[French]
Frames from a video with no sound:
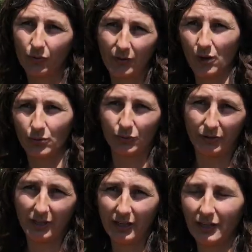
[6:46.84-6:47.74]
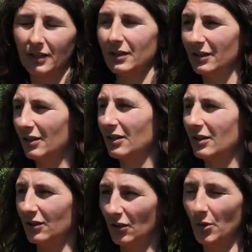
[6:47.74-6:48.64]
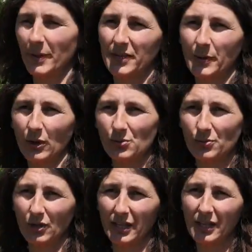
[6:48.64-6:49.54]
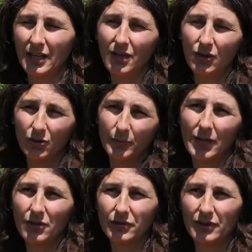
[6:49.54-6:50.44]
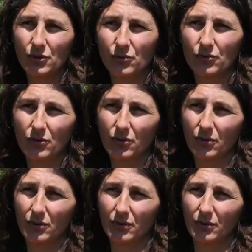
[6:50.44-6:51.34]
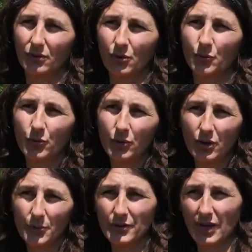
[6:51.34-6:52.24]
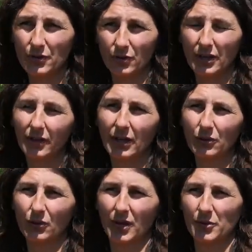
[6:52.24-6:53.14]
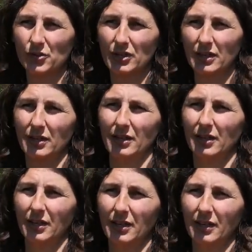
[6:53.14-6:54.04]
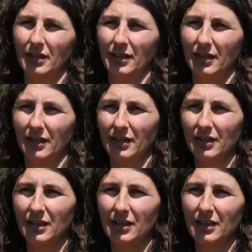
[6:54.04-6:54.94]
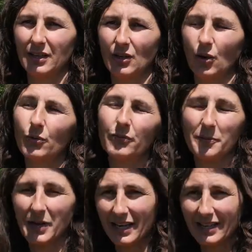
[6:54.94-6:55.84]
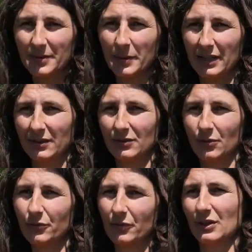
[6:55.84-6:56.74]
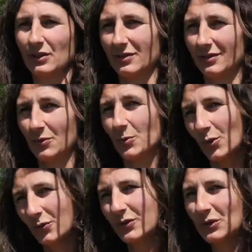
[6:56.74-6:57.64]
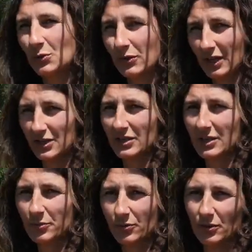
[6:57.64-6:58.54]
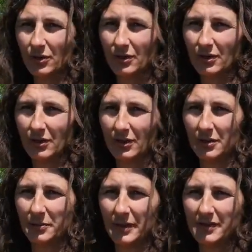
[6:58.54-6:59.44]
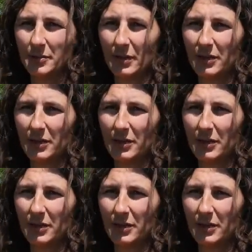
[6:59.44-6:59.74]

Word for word: on va remonter, on passe par le poulailler, on balance des choux aux, poules, comme ça elles ont de la verdure à manger. Et on ne le fait pas exprès, on fait on profite du trajet pour euh, passer par